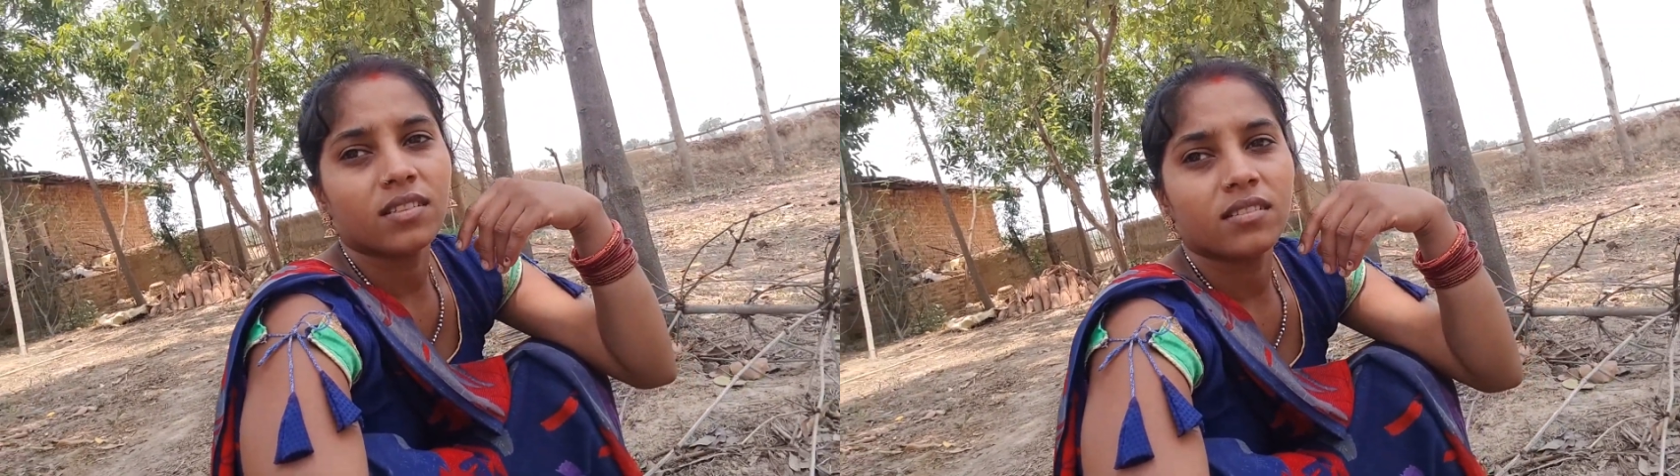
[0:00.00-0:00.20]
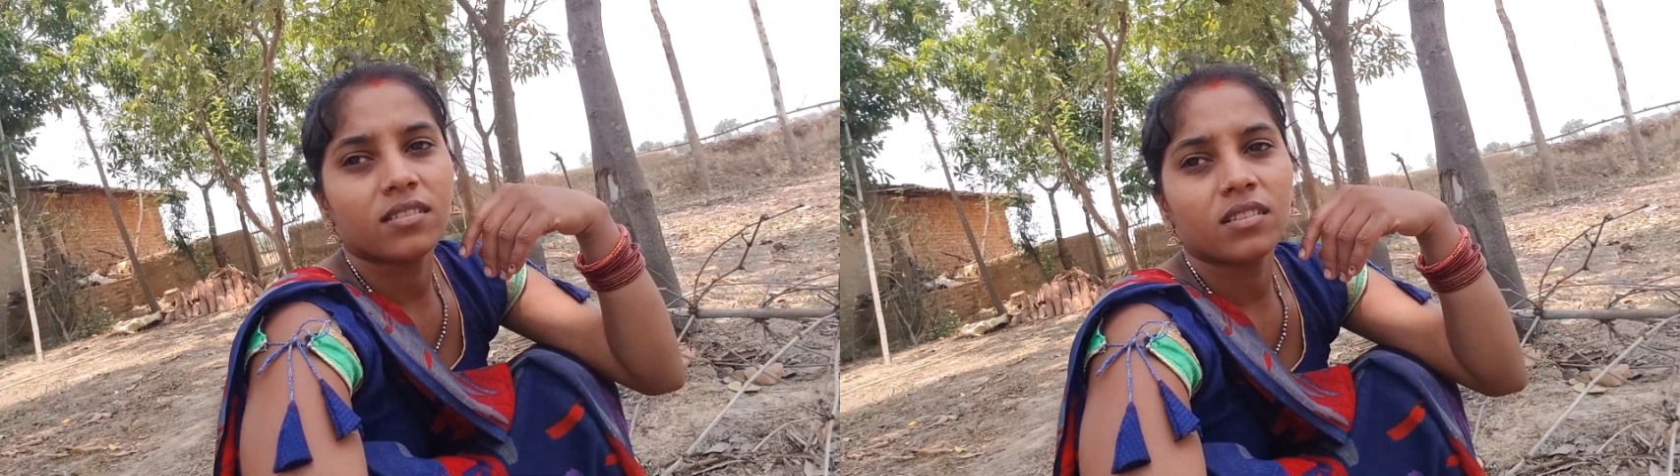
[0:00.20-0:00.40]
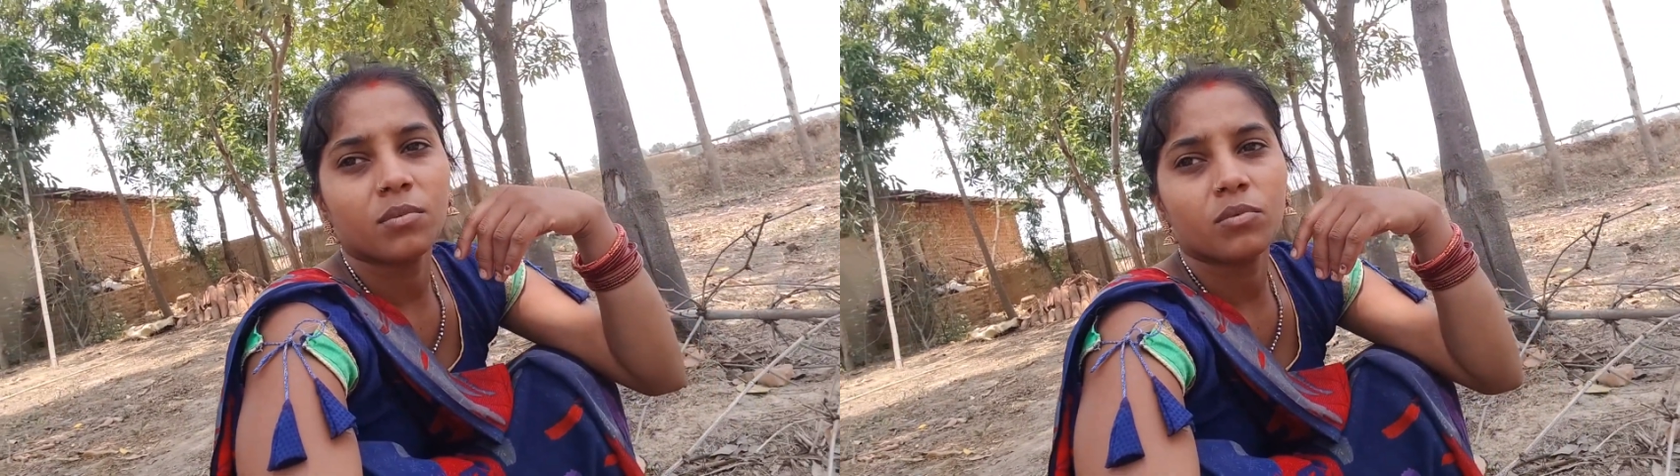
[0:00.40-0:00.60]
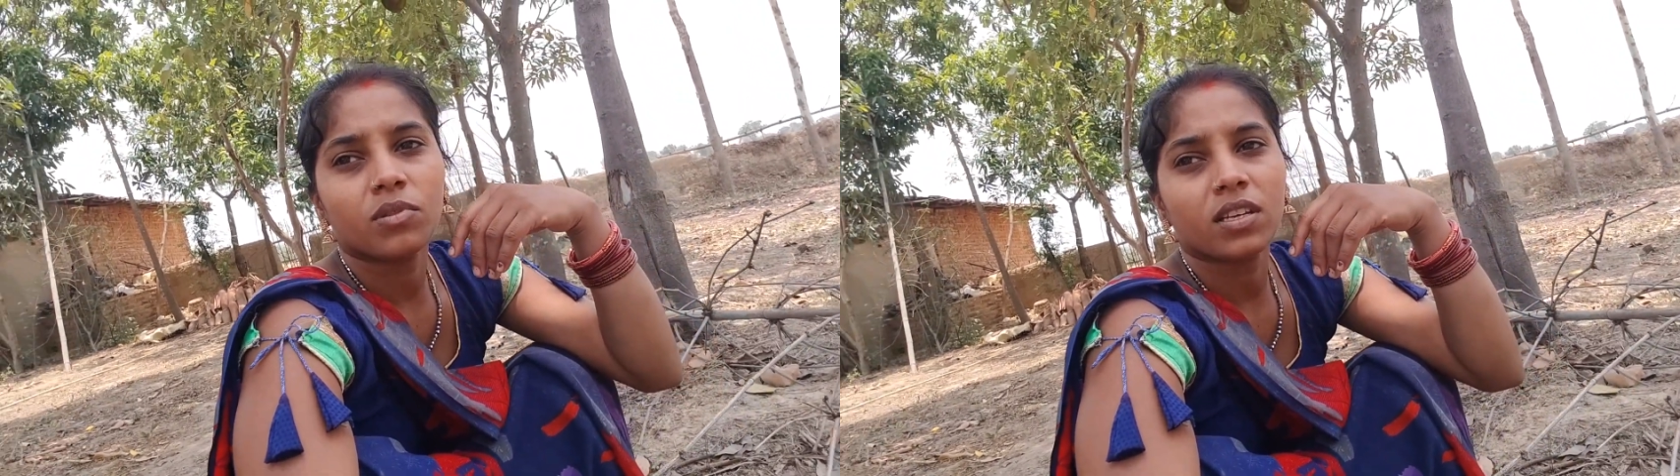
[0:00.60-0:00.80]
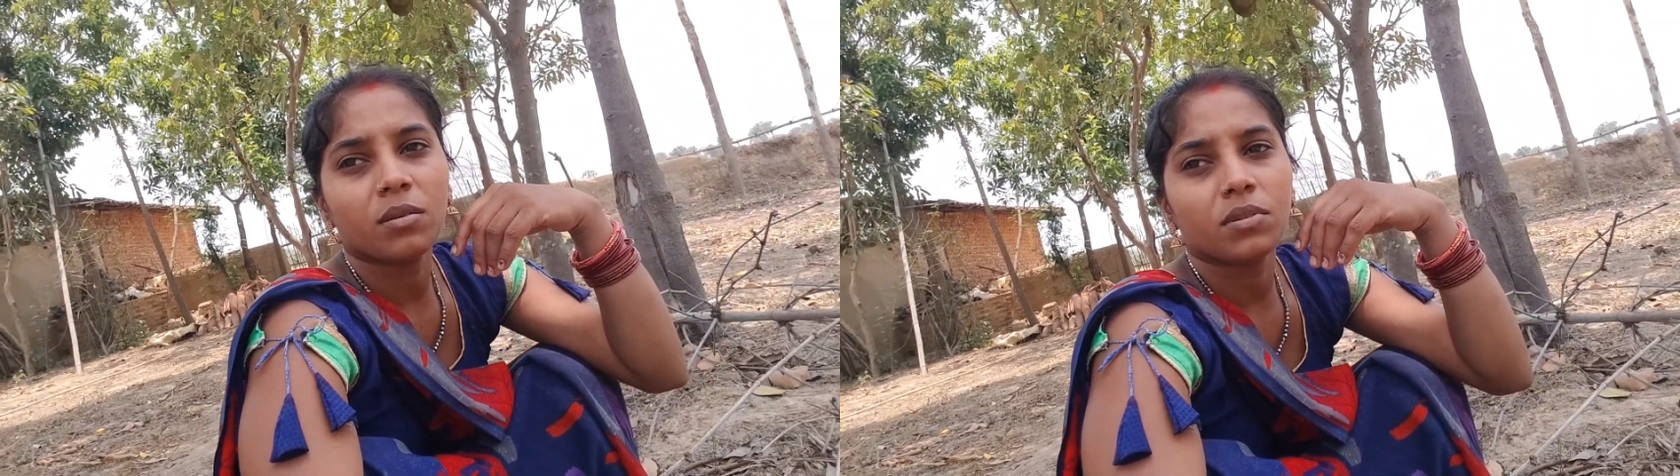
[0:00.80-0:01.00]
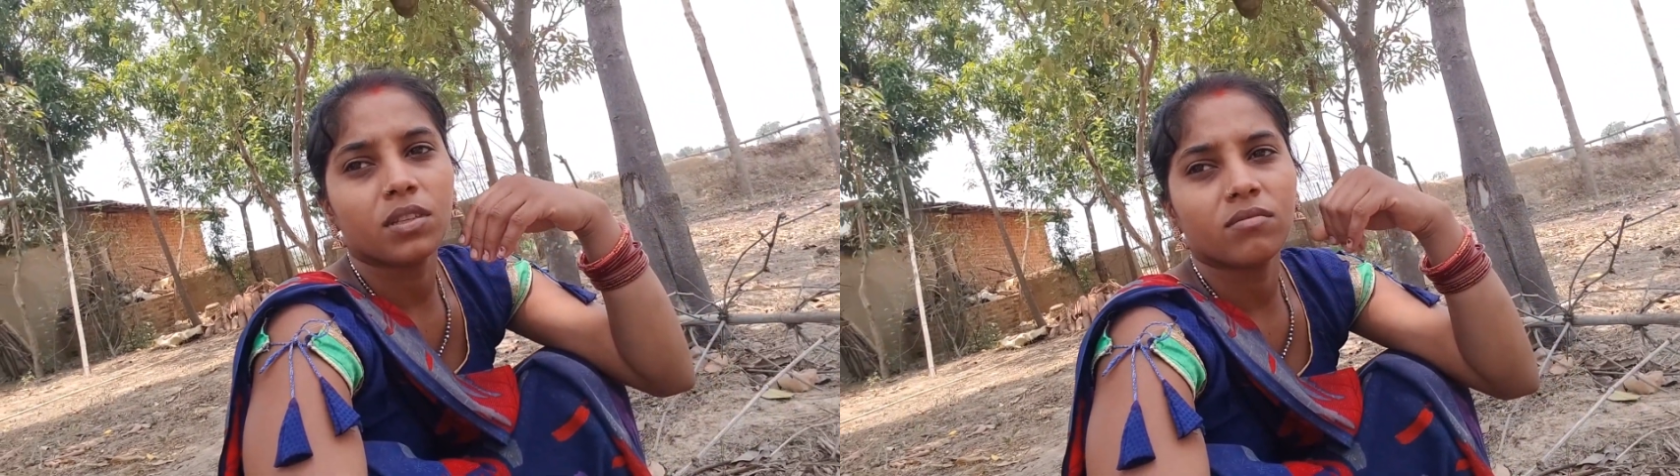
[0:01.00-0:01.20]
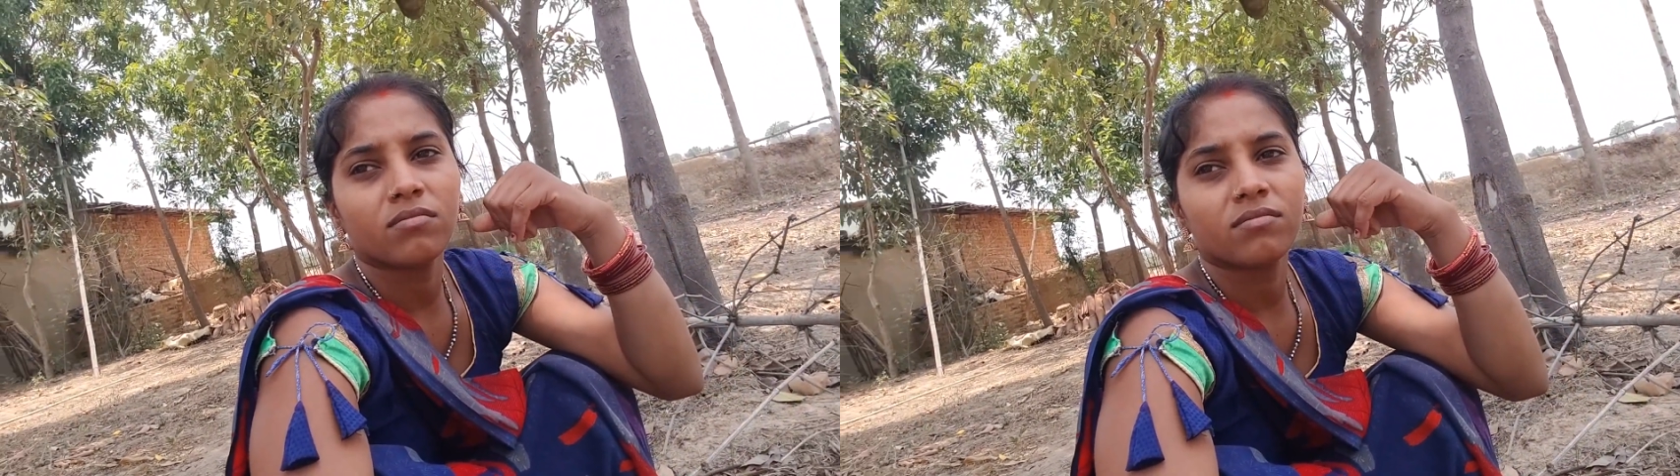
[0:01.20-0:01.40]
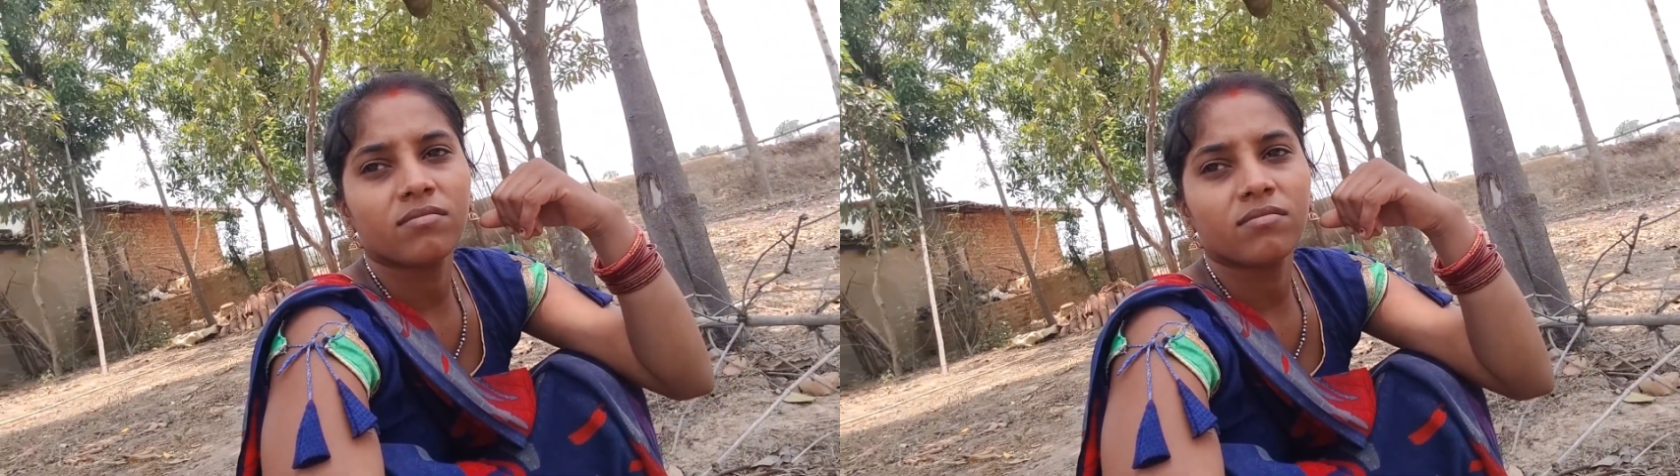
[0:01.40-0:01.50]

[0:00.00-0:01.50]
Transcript: सेंट आपको क्या बताऊँ